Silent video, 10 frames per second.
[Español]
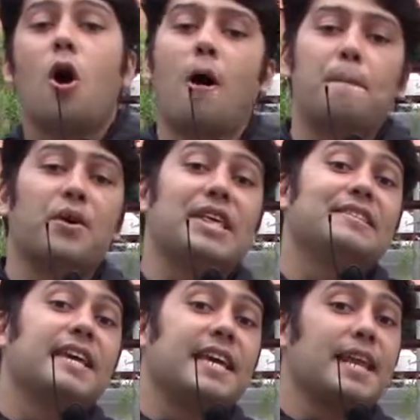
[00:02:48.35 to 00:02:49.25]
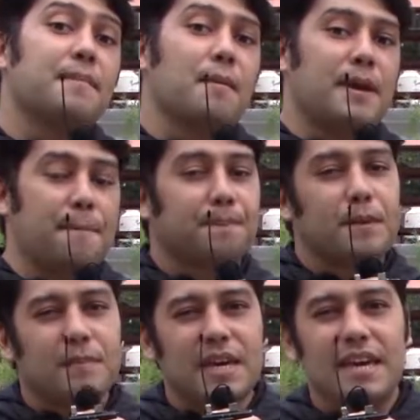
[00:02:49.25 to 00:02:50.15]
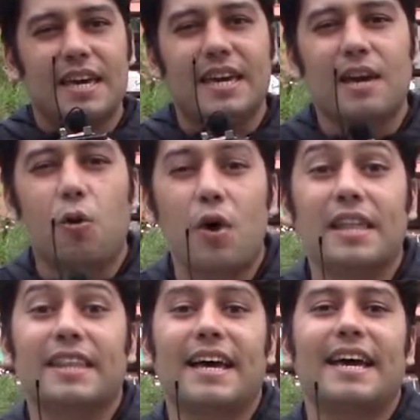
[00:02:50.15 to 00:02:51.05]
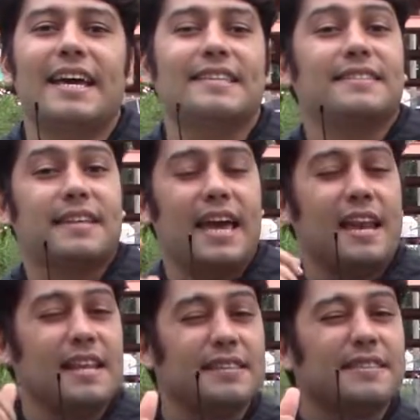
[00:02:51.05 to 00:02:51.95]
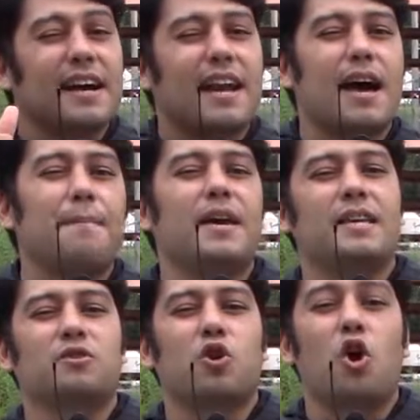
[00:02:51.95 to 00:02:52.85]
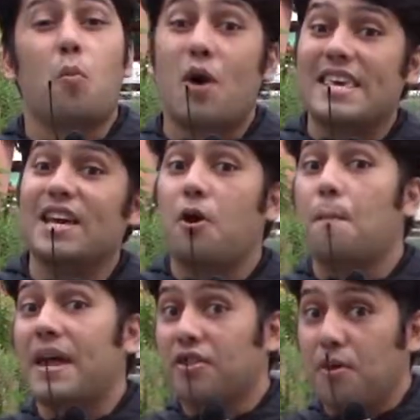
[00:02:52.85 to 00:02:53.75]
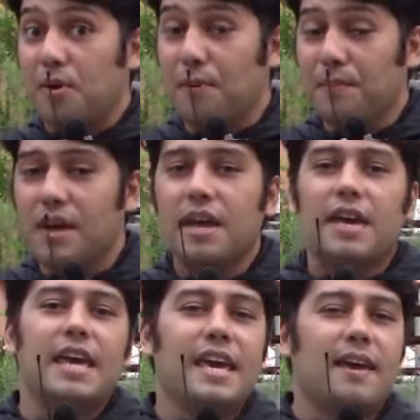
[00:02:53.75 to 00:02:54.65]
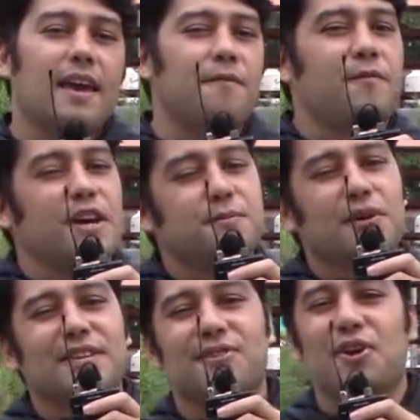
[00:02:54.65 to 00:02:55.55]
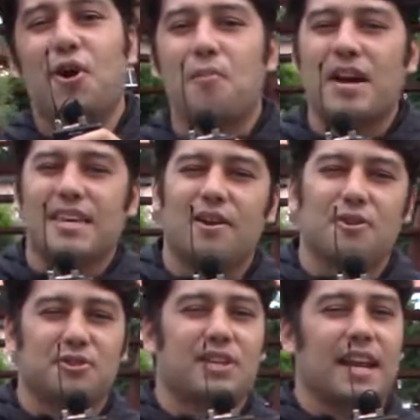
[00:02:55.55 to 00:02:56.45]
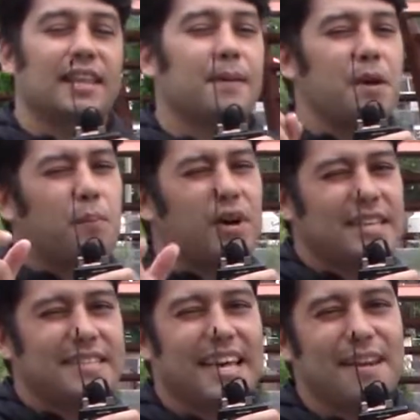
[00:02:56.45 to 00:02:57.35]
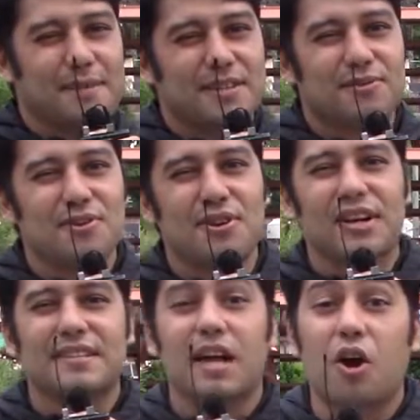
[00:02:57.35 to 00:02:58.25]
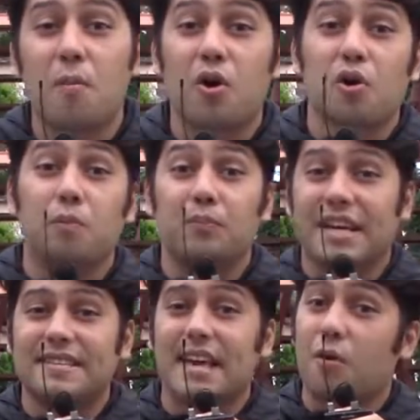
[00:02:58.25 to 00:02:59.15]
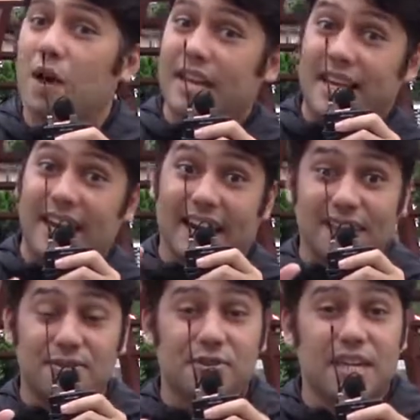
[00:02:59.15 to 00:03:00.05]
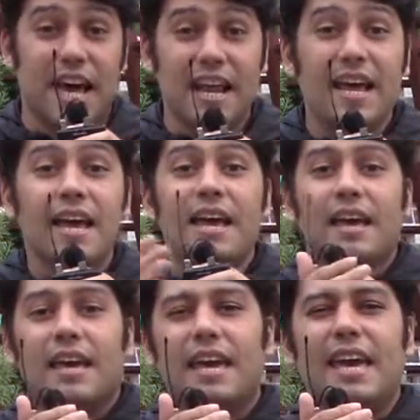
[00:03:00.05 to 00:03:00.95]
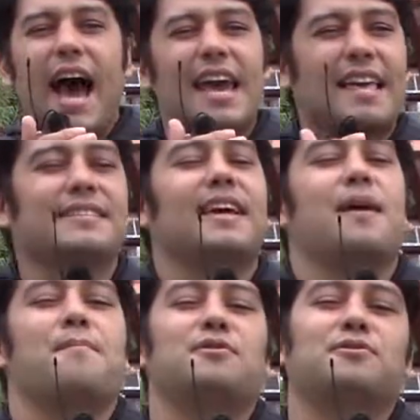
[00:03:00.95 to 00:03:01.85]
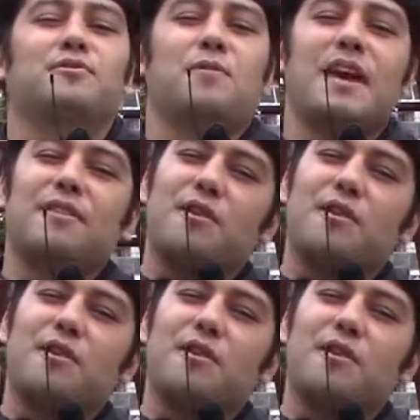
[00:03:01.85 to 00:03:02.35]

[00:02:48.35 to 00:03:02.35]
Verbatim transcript: o pueden seguirme a mí mi cuenta es en Instagram estoy como Angelo Perdomo y en Facebook estoy como Angelo Oscar también pueden seguir mi estudio que está como Club 13 en cualquier red social y ahí estaremos subiendo